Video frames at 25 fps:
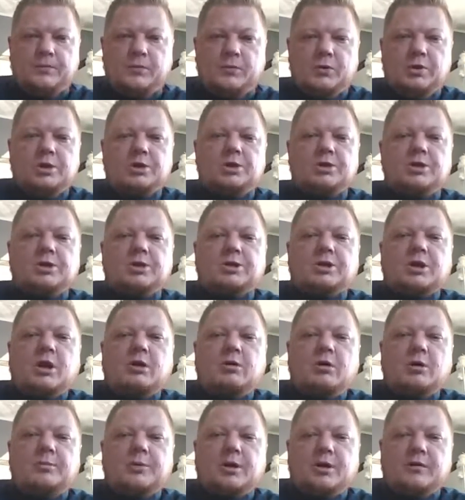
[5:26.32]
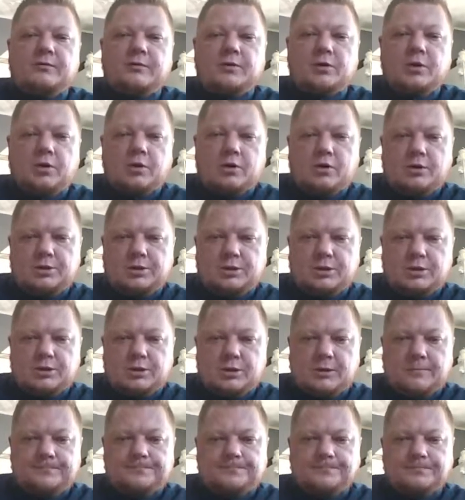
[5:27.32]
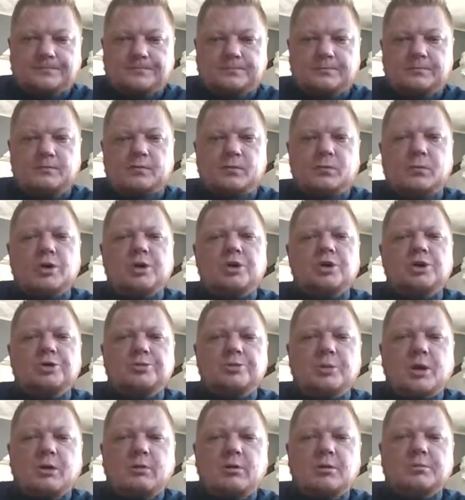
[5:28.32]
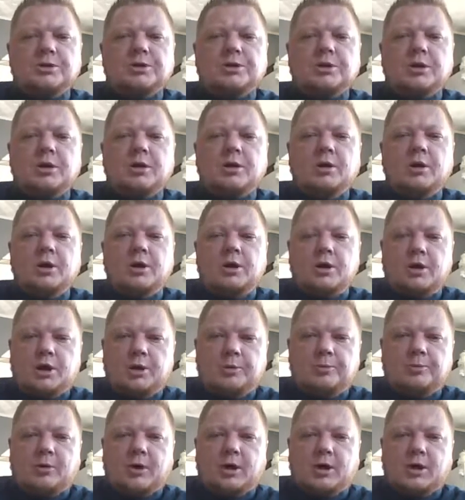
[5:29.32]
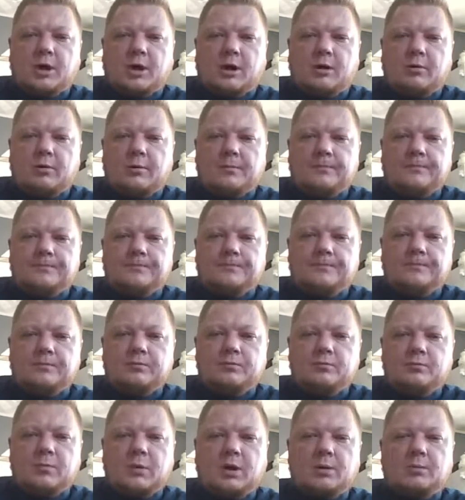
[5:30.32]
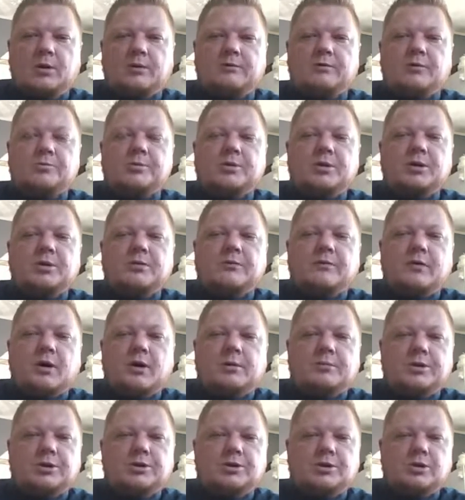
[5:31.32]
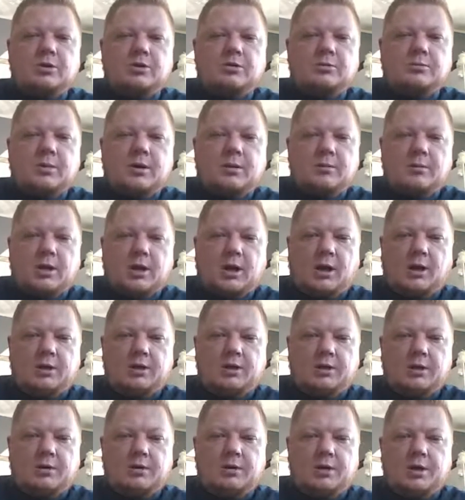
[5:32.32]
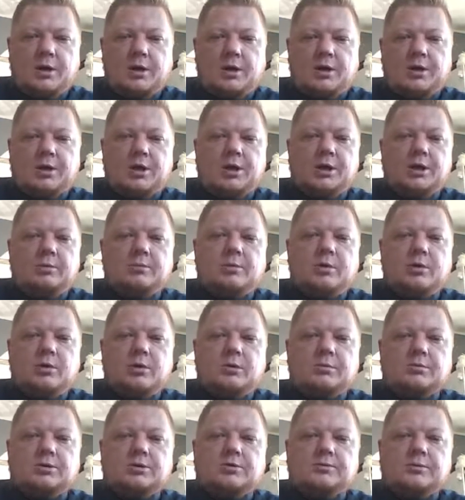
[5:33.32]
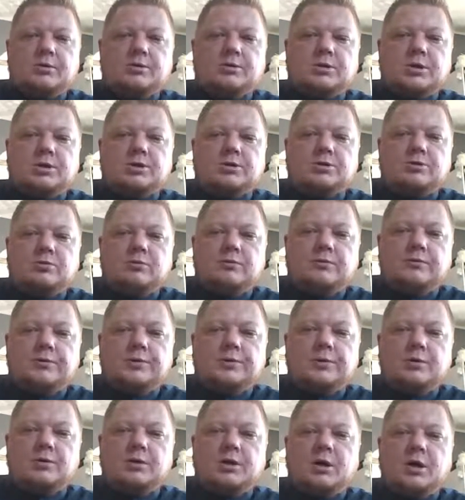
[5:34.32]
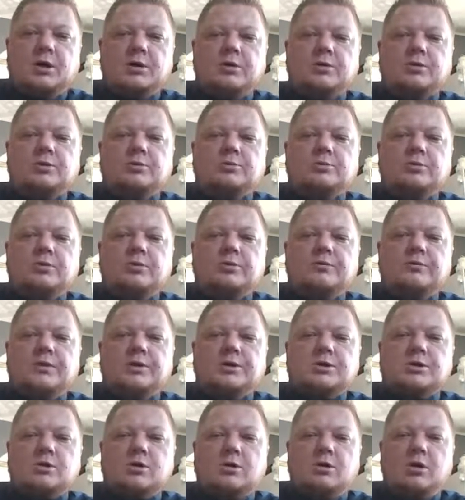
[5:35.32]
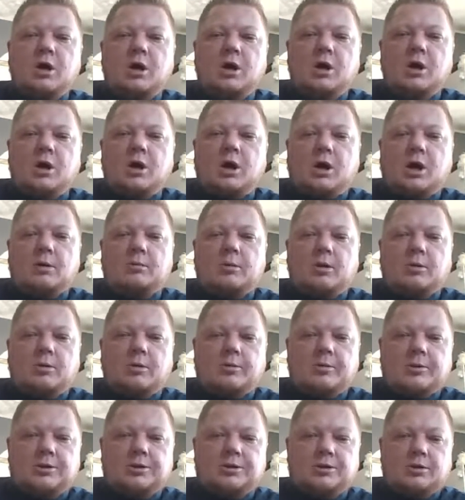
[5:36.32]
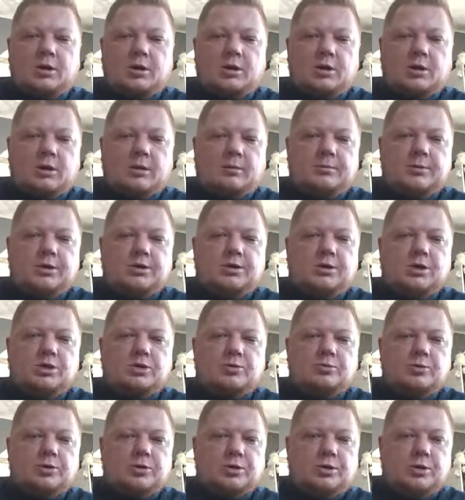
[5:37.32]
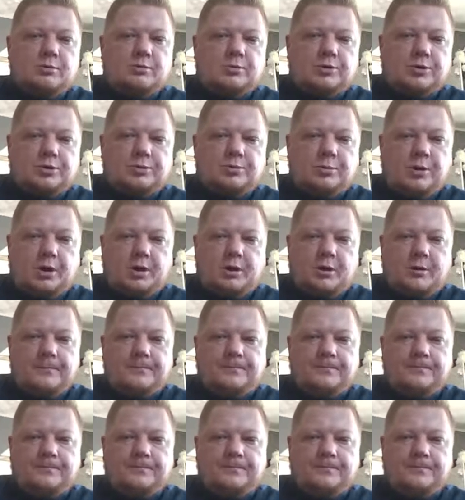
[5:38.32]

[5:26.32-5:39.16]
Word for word: I drżałam jak w gorączce. I śmiałam się i płakałam. Mama wypytywała mnie, skąd mam lalkę. Ja nie mogłam związać słów, jąkając Bóg wie co, a mama patrzyła na mnie ze smutnym uśmiechem.